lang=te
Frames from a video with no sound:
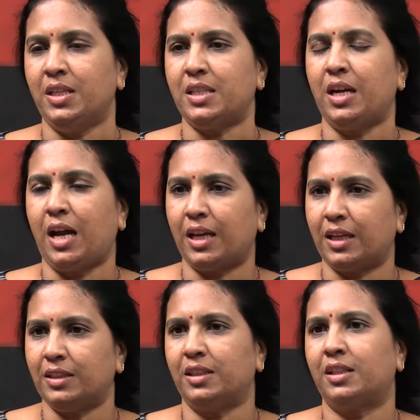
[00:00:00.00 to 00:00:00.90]
సరే
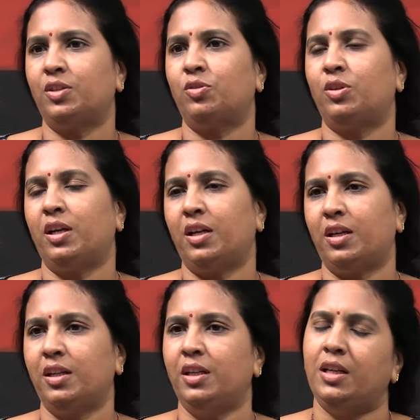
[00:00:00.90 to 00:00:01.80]
వాళ్ళకందరికీ కూడా
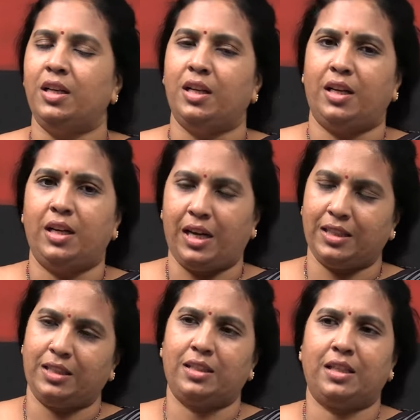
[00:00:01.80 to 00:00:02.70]

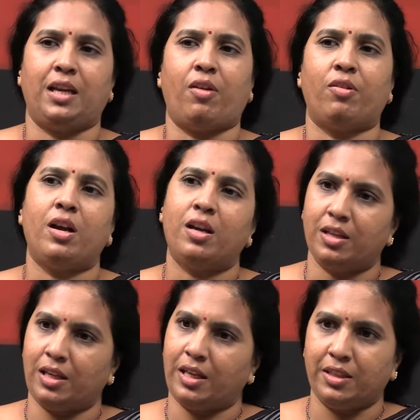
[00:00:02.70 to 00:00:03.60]
అతనికి అవగాహన
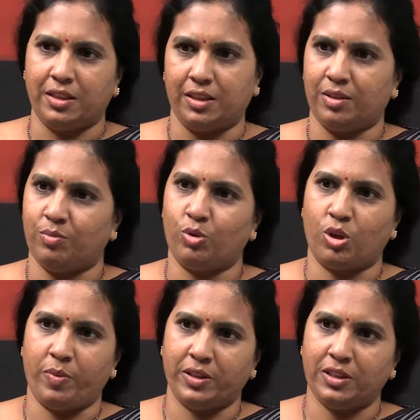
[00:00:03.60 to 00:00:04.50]
లేని
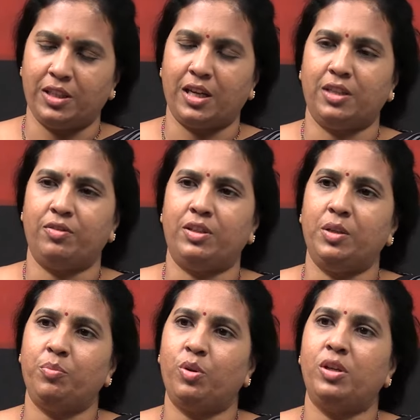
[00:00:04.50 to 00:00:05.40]
ముఖ్యమంత్రి కానివ్వండి
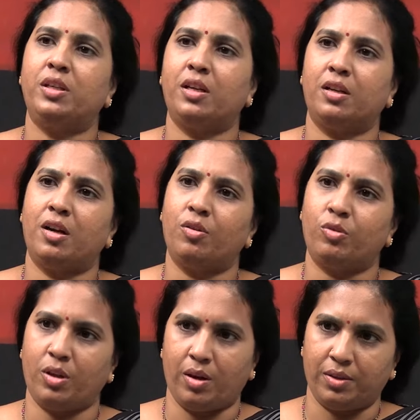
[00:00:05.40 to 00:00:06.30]
పొలిటికల్గా
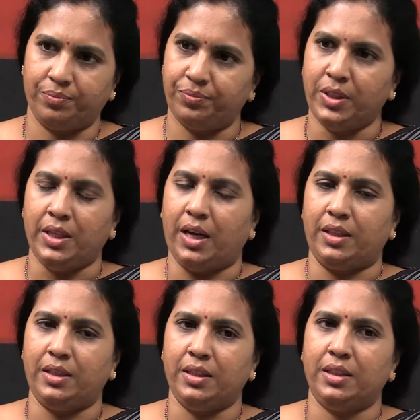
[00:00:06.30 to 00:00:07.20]
కూడా
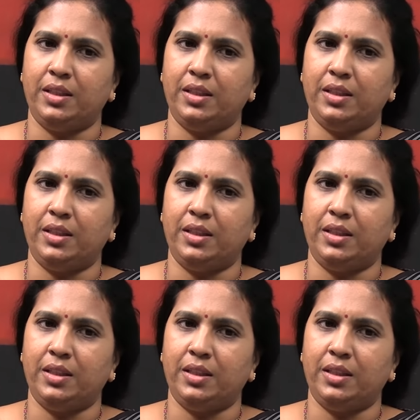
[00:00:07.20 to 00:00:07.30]
అంటే